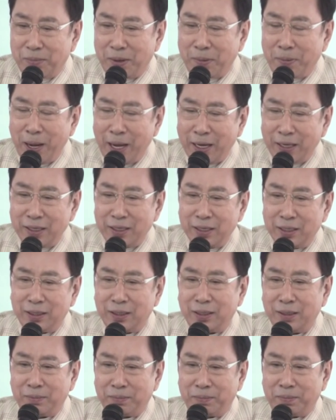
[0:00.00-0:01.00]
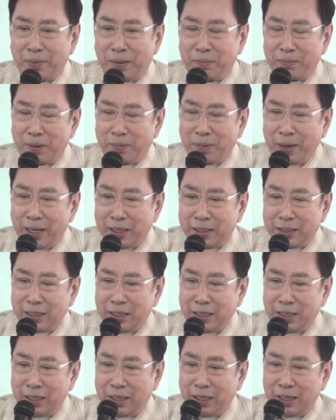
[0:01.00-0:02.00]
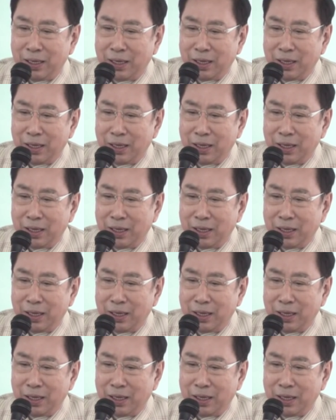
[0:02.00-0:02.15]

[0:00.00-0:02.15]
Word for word: ประเภทหนึ่งเป็นประเภทที่